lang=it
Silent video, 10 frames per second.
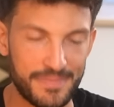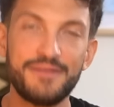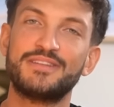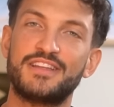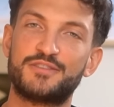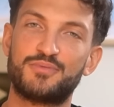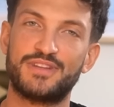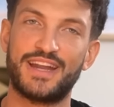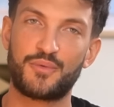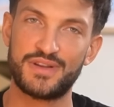Prima di
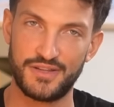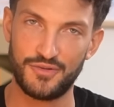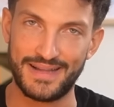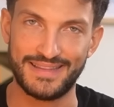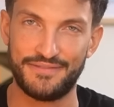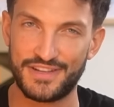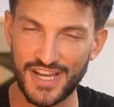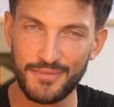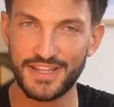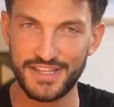rispondere a queste domande,
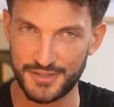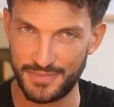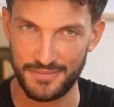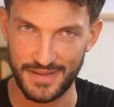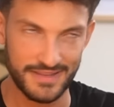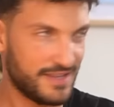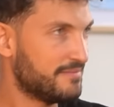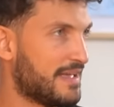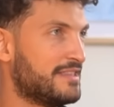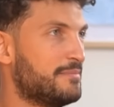facciamo degli
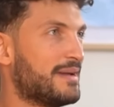esperimenti. Andy